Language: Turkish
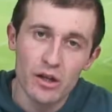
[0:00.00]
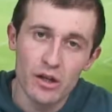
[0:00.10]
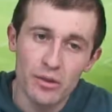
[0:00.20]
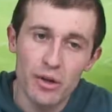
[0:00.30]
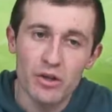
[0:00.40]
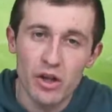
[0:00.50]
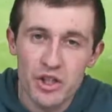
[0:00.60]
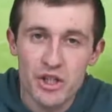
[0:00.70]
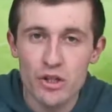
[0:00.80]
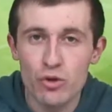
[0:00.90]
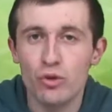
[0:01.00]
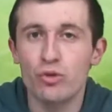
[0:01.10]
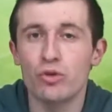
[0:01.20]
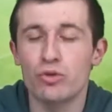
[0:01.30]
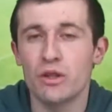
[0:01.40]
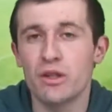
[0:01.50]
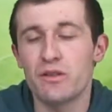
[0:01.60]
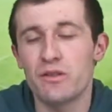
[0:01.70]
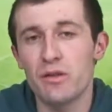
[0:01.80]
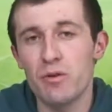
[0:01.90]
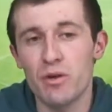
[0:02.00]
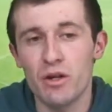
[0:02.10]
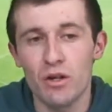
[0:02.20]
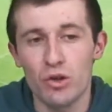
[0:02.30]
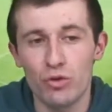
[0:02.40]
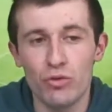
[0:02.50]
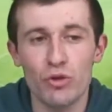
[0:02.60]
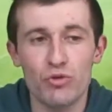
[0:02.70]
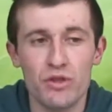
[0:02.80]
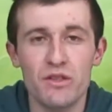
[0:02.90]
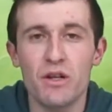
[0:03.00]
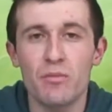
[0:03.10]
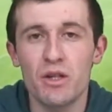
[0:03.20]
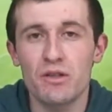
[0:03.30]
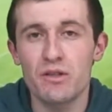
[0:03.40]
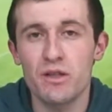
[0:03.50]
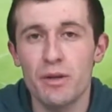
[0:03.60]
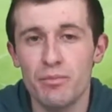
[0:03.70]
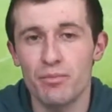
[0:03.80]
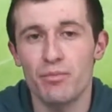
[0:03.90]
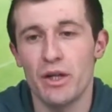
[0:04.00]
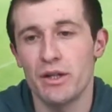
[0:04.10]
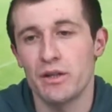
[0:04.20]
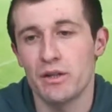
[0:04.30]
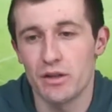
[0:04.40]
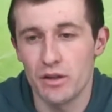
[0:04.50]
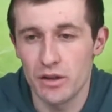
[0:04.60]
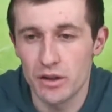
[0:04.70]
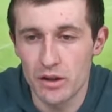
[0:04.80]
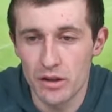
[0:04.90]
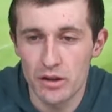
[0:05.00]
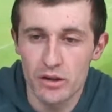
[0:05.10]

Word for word: hani ben açık ara önde olduğu kanaatindeyim ama Juventus Inter maçları hep yani e,